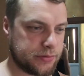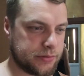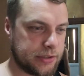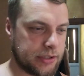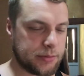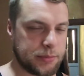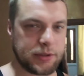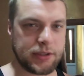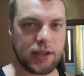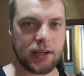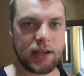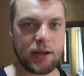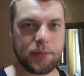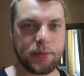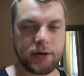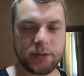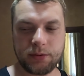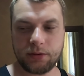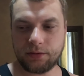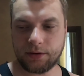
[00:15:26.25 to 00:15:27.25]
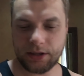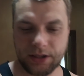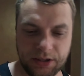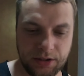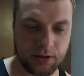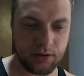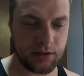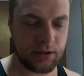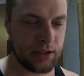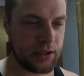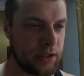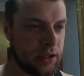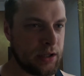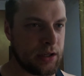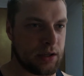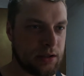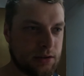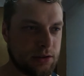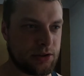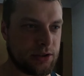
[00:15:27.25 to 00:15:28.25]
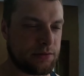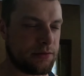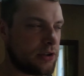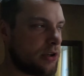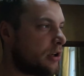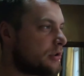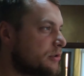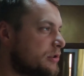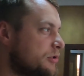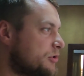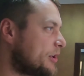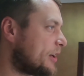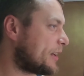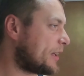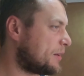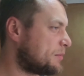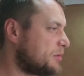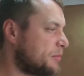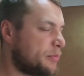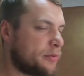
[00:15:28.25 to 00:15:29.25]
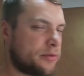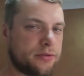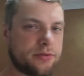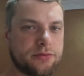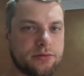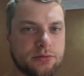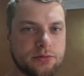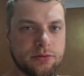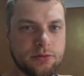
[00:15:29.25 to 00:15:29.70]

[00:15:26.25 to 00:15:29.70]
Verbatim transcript: terminala promowego. Gdy się wychodzi, czeka po prostu